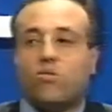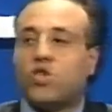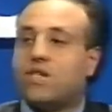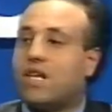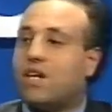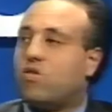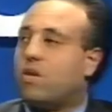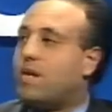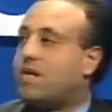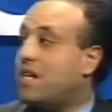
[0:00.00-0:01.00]
c'è stato da
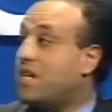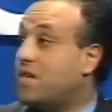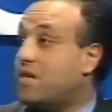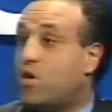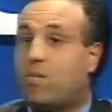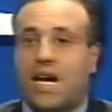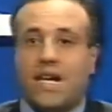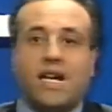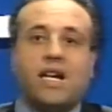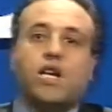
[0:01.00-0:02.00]
parte della Chiesa
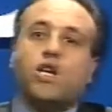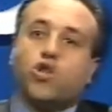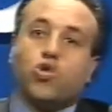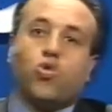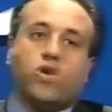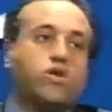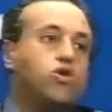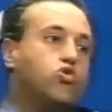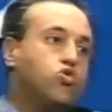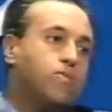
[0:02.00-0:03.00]
romana su
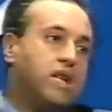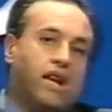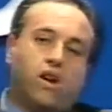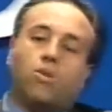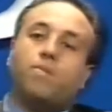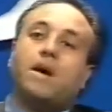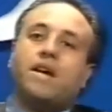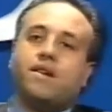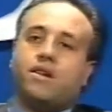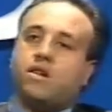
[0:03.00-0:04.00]
questo giubileo,
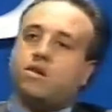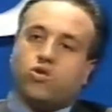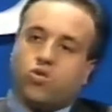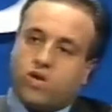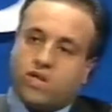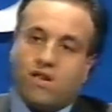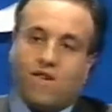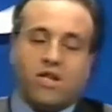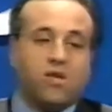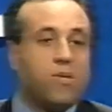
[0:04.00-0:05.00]
per, su questo
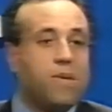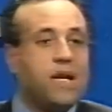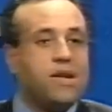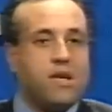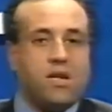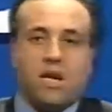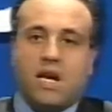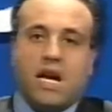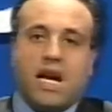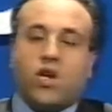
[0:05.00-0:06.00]
evento, per
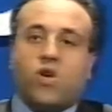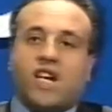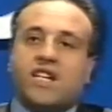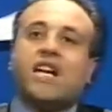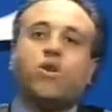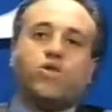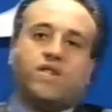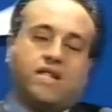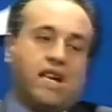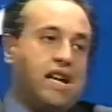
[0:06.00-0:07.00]
ancora
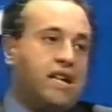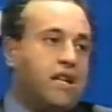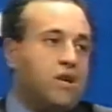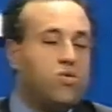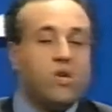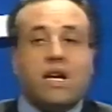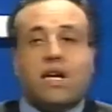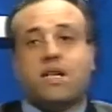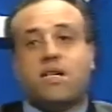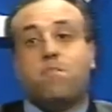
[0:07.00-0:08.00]
riacquistare
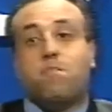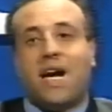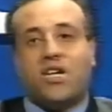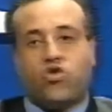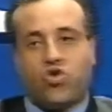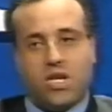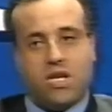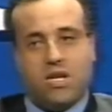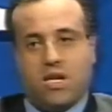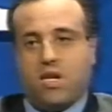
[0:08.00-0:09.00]
un'immagine
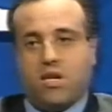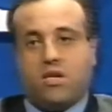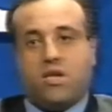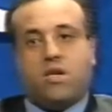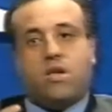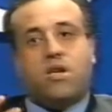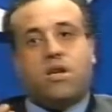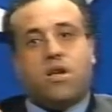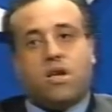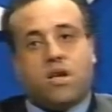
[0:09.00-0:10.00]
di
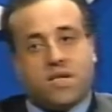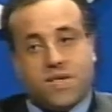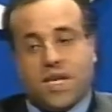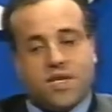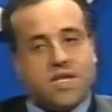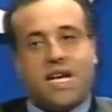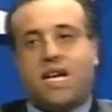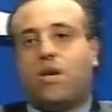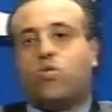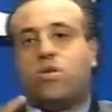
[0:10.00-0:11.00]
eh,
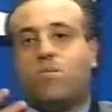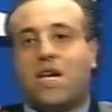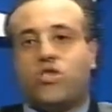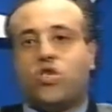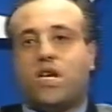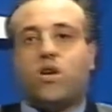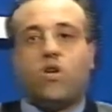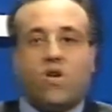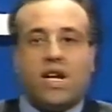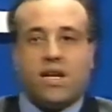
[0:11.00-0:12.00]
cristianità, un'immagine
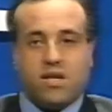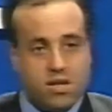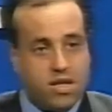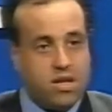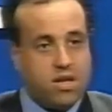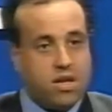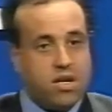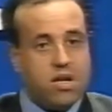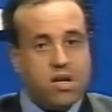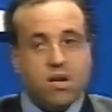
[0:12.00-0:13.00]
ancora di
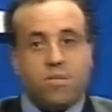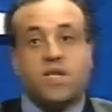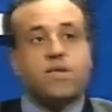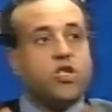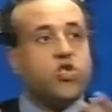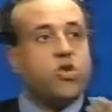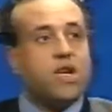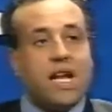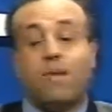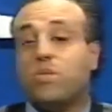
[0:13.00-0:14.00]
eh, prestigio
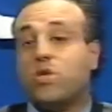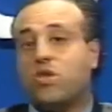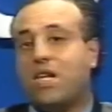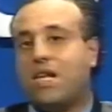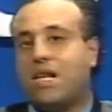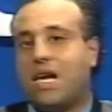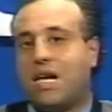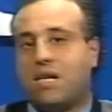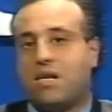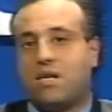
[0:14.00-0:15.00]
nell'ambito
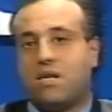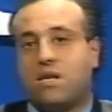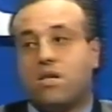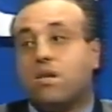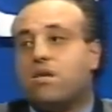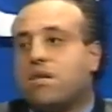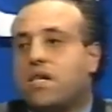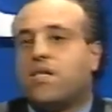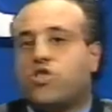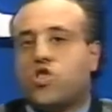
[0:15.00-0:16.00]
eh,
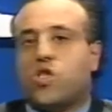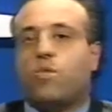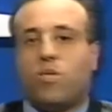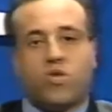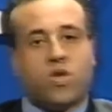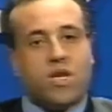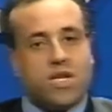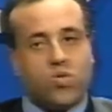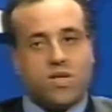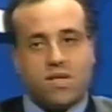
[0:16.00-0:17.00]
dell'esercizio proprio della
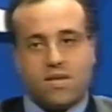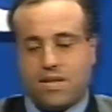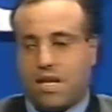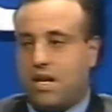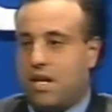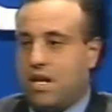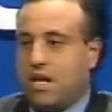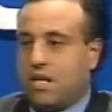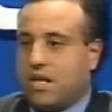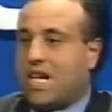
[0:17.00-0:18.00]
sua stessa
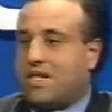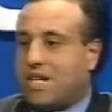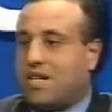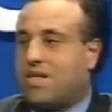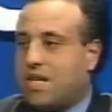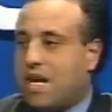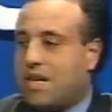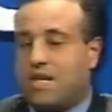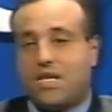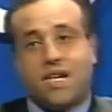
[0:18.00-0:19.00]
realtà
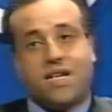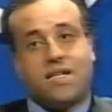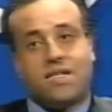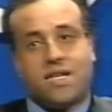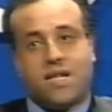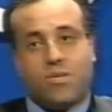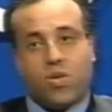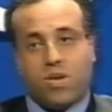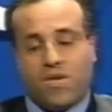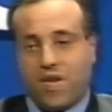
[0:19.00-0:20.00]
cristiana, della realtà della
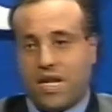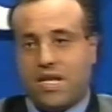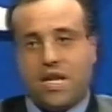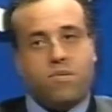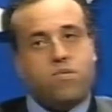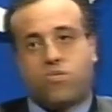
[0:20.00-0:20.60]
propria fede.